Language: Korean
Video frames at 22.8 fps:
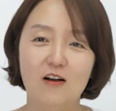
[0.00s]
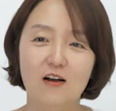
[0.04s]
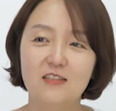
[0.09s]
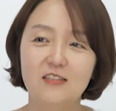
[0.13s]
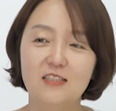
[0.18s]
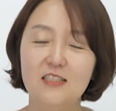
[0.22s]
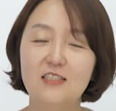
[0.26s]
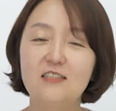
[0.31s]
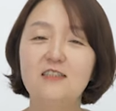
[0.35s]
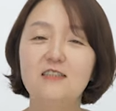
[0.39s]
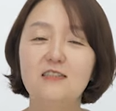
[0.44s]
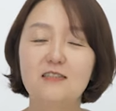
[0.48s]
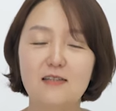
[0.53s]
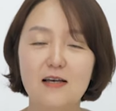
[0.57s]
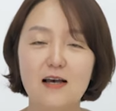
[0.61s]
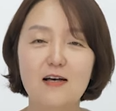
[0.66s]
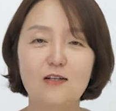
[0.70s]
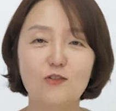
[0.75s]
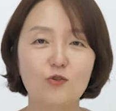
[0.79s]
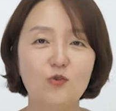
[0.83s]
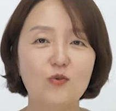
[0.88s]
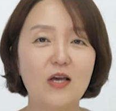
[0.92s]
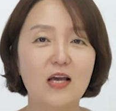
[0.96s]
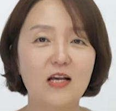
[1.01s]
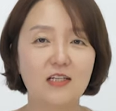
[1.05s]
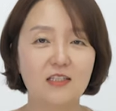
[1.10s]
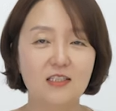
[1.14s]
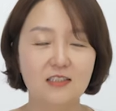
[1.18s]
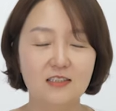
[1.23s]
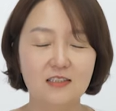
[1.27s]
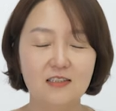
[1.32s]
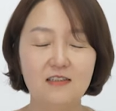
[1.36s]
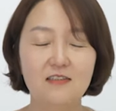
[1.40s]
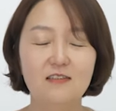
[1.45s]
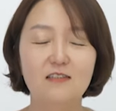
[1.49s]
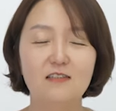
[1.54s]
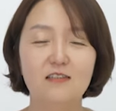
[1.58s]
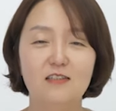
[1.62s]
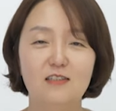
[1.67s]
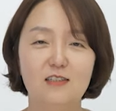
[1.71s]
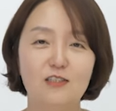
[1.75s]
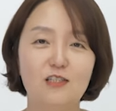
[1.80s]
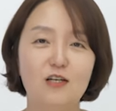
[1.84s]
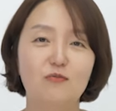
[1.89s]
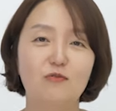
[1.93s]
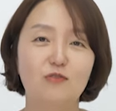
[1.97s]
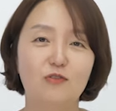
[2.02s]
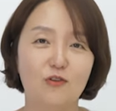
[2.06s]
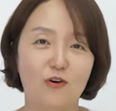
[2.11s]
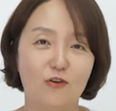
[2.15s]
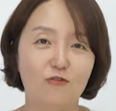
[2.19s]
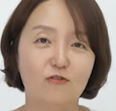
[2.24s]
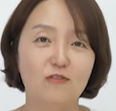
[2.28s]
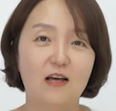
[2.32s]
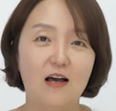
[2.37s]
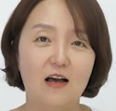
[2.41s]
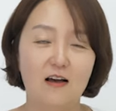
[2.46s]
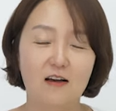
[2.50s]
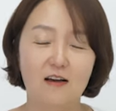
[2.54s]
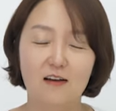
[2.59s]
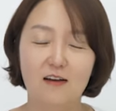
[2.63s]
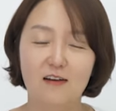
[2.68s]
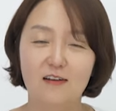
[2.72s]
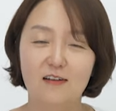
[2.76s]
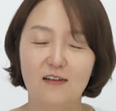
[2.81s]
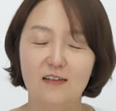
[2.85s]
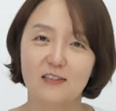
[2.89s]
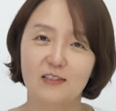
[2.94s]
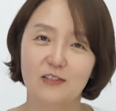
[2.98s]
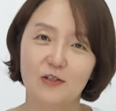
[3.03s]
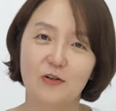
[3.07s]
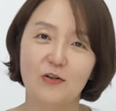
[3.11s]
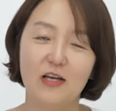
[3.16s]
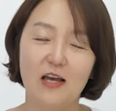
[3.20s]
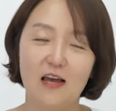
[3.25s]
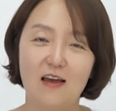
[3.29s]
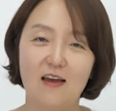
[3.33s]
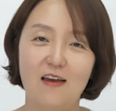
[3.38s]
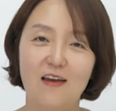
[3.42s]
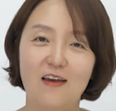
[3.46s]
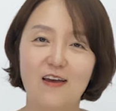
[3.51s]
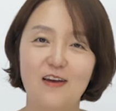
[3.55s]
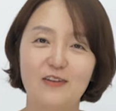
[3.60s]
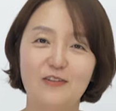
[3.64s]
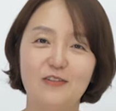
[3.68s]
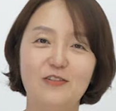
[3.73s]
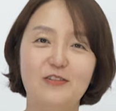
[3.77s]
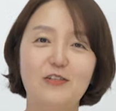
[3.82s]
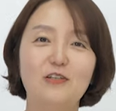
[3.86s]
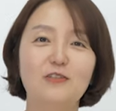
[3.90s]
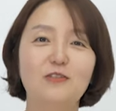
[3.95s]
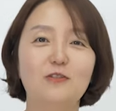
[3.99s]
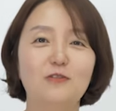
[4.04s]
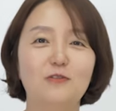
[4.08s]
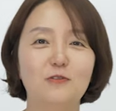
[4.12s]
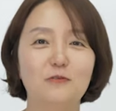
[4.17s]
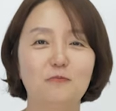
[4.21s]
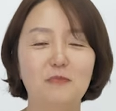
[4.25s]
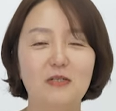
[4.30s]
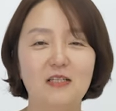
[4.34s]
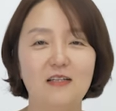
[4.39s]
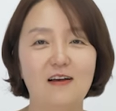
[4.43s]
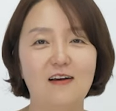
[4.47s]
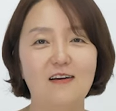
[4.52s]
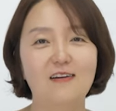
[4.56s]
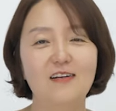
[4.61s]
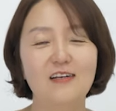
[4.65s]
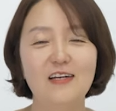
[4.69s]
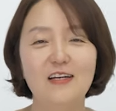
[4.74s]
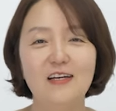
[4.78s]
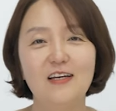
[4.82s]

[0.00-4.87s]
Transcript: 진짜 수행은 이제부터구나 그렇게 느꼈었습니다.